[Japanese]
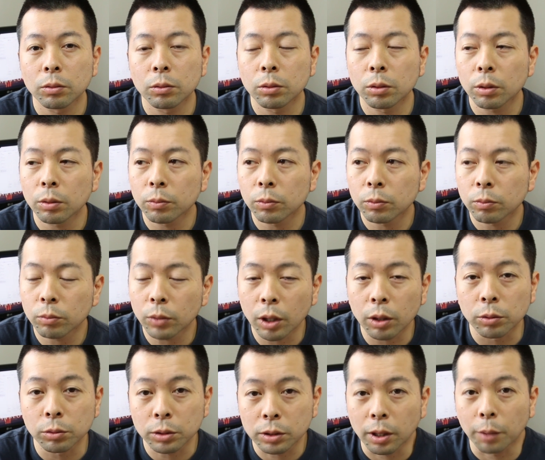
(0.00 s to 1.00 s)
これま
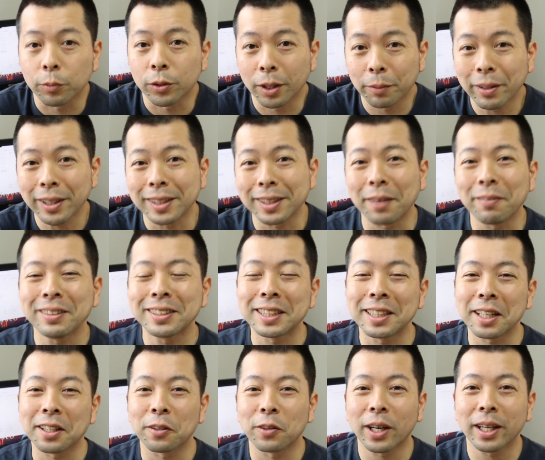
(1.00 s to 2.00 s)
あうずさんもねまだ試して
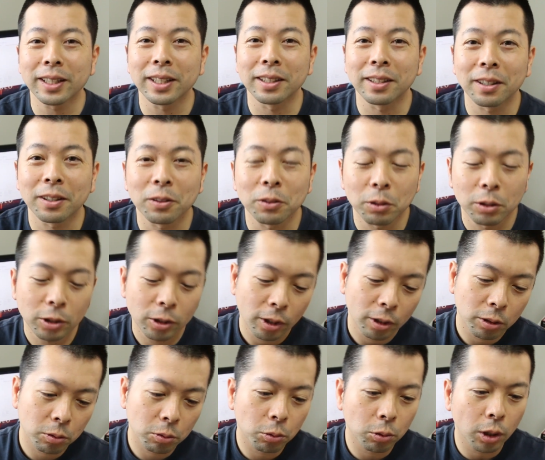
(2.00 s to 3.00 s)
ないから分かんないんだけど、
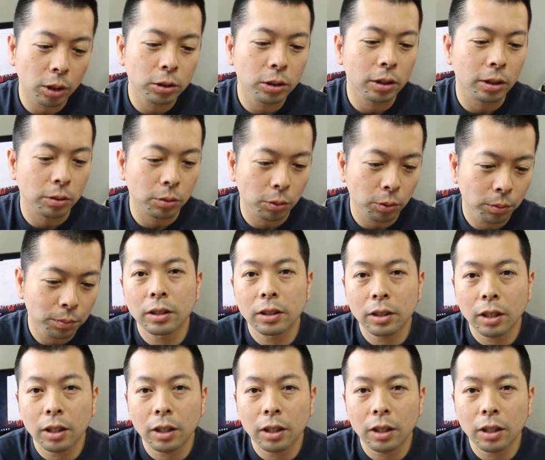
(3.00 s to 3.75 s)
そうらしいですよ。